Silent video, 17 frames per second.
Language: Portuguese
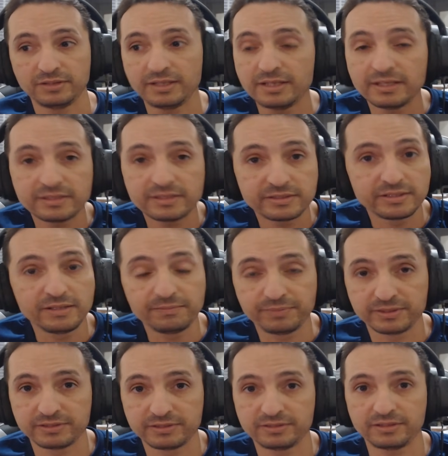É
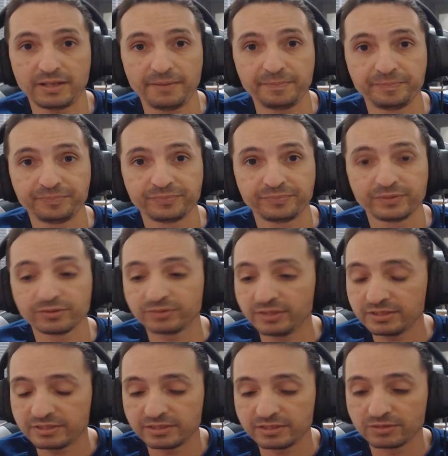simples, tá? Não
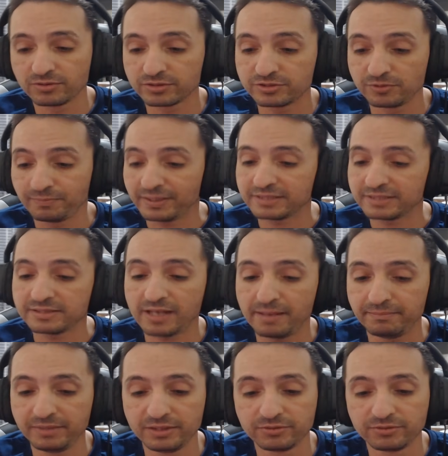tem esse negócio de eu passar
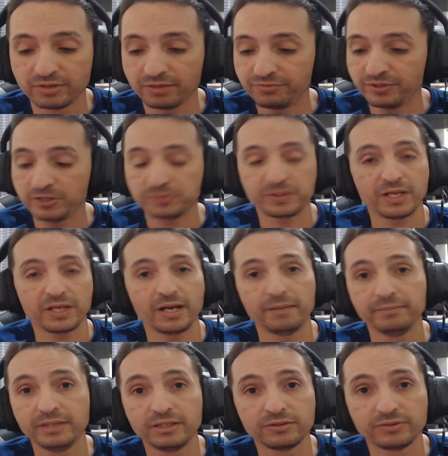amigo na frente porque é
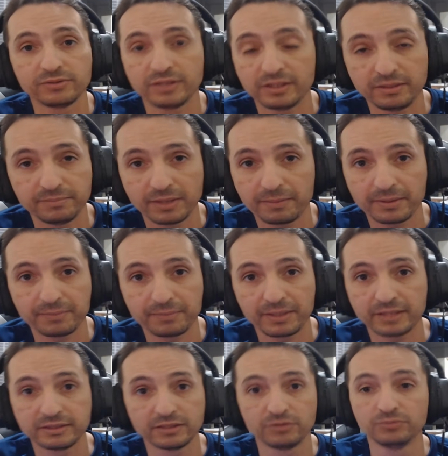amigo né? e blá blá
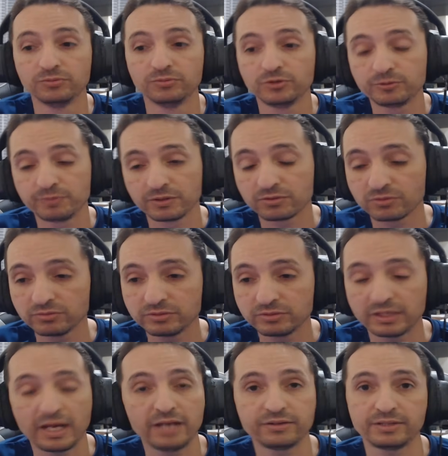blá, não. Muito pelo
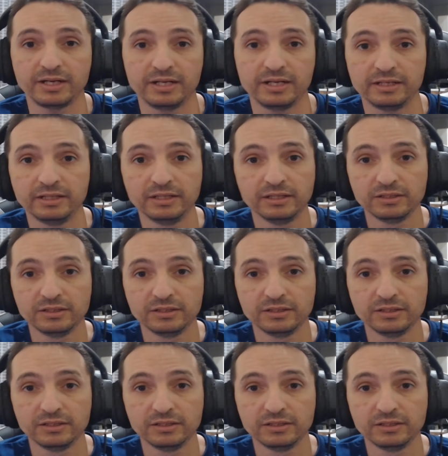contrário, cara.